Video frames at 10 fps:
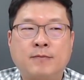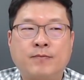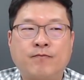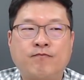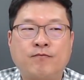
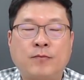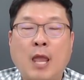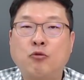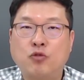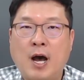음,
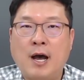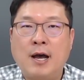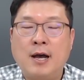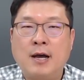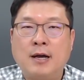대구가
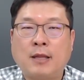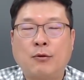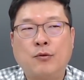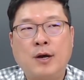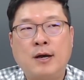
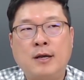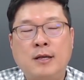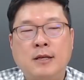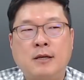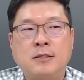대구가
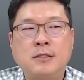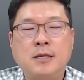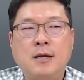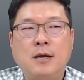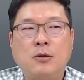
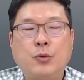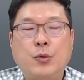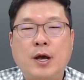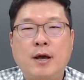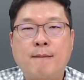시장
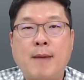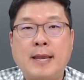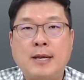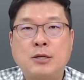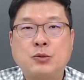강도가
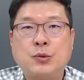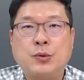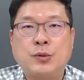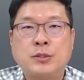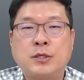
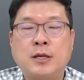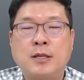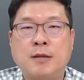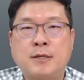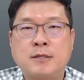마이너스로
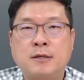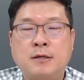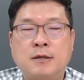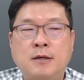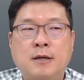전환이
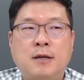되면서